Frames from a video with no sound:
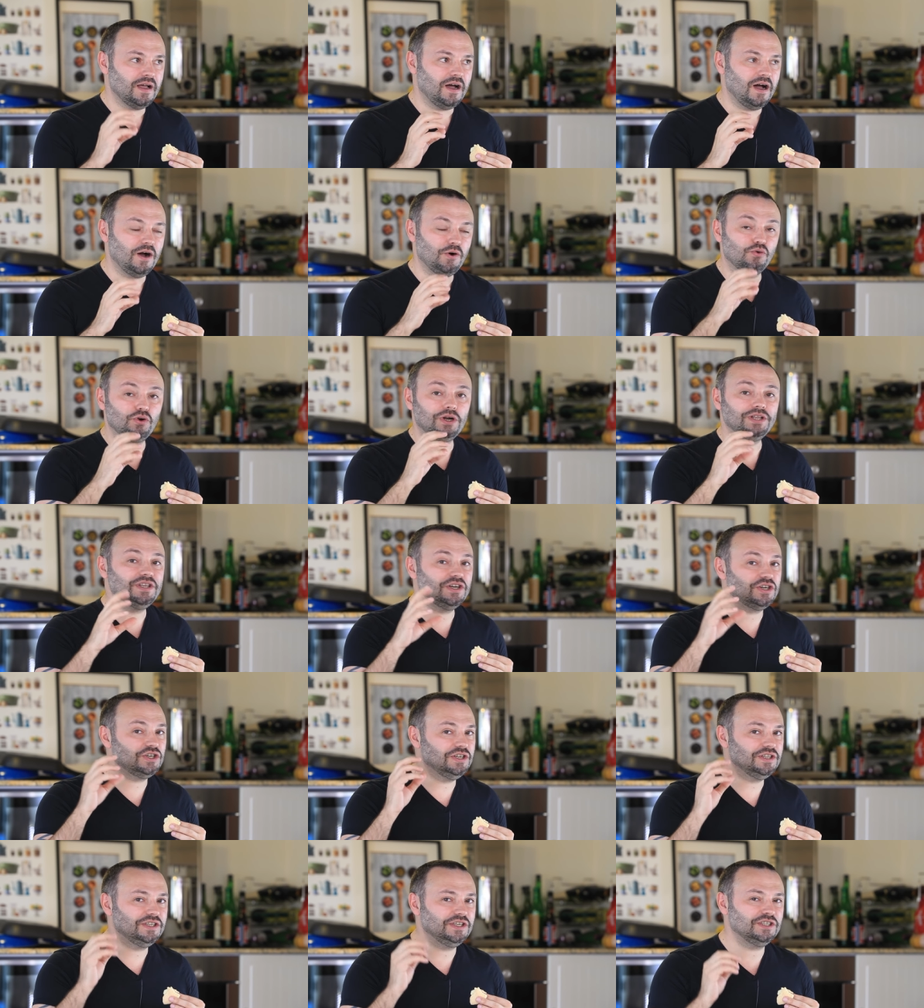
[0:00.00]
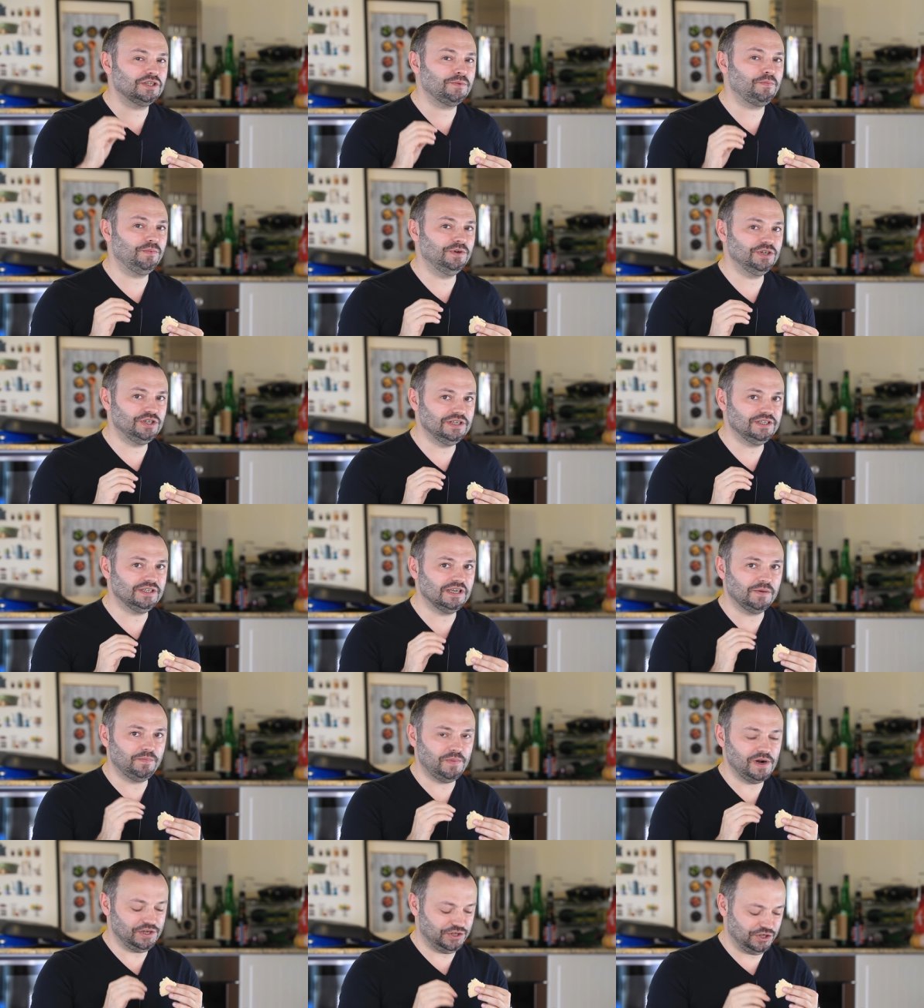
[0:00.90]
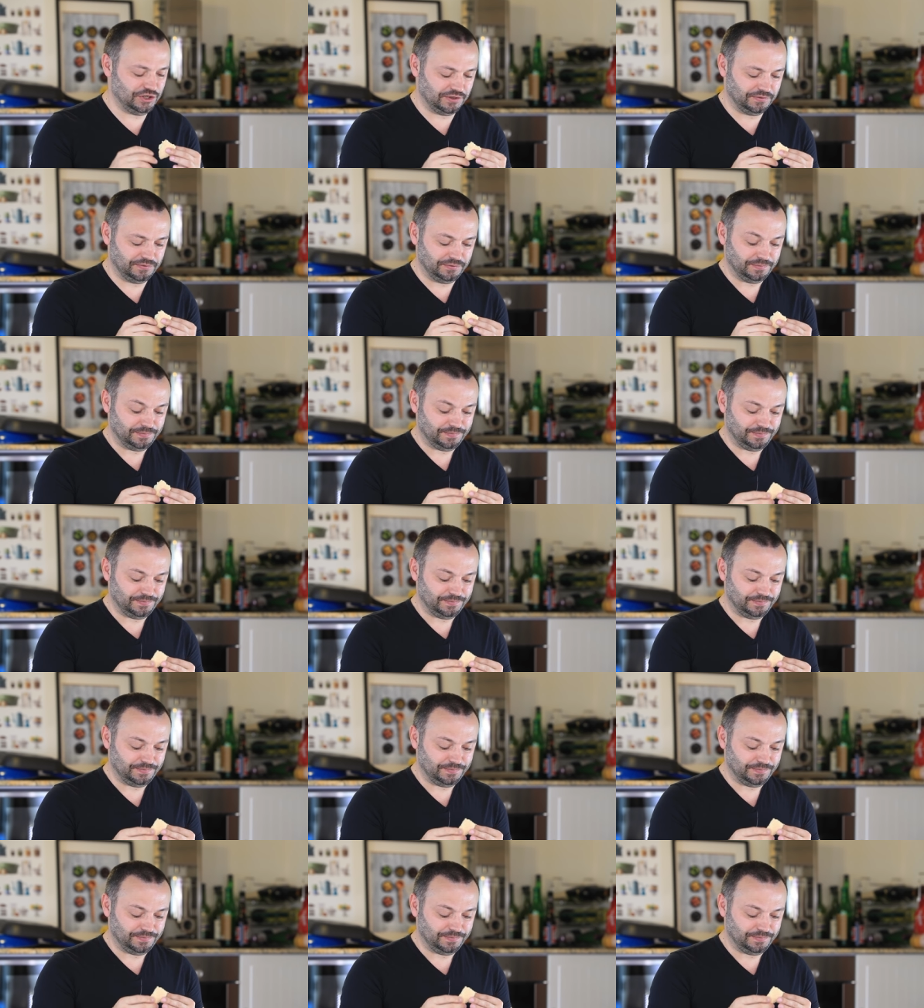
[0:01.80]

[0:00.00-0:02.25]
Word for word: аккуратных женских, женских пальчиков.